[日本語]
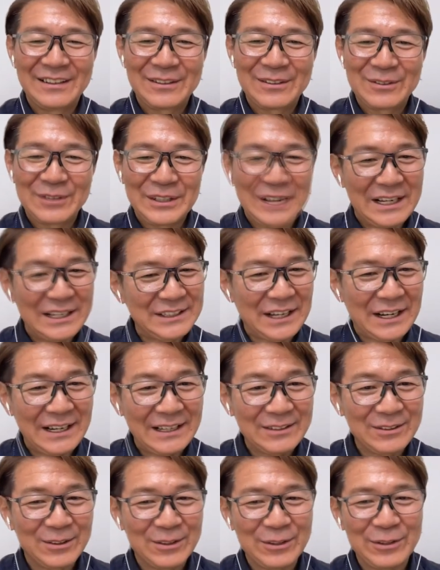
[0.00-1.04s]
これ大事か
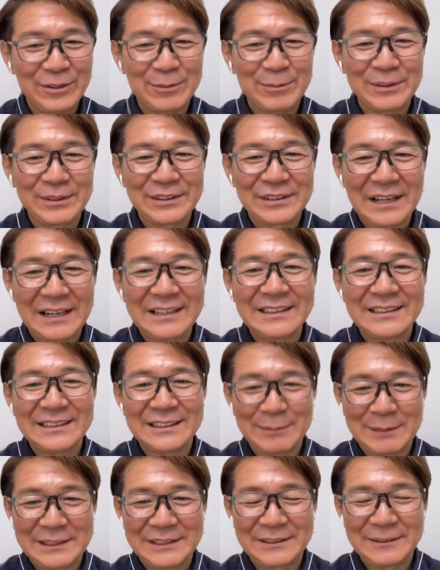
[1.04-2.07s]
なと思ったり
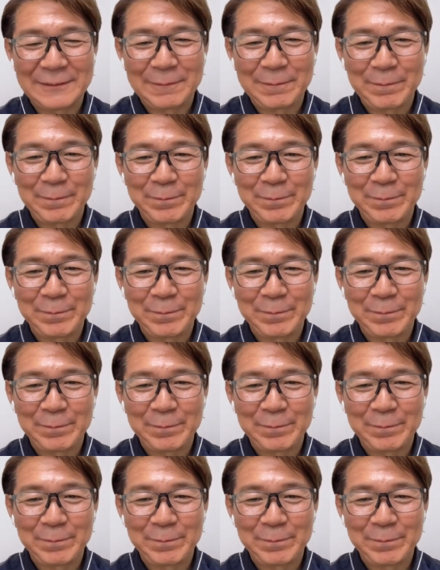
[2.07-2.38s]
します、